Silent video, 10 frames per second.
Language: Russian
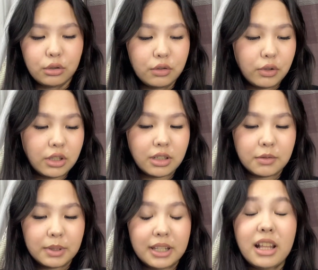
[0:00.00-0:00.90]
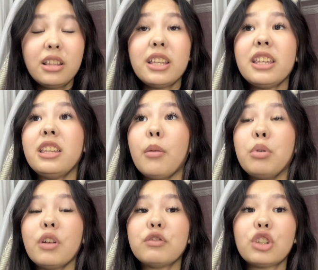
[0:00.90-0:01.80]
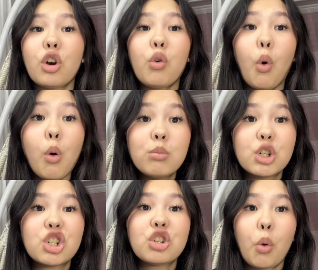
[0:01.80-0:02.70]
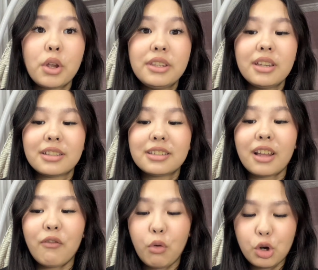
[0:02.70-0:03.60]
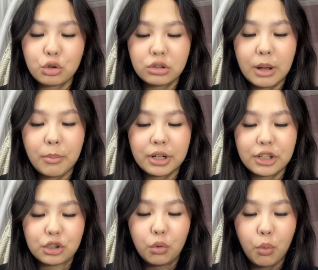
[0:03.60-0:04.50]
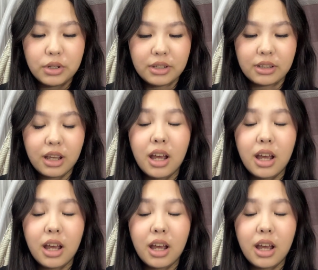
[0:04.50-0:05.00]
Но сегодня досмотрела, и я была в таком шоке с того, что там происходит.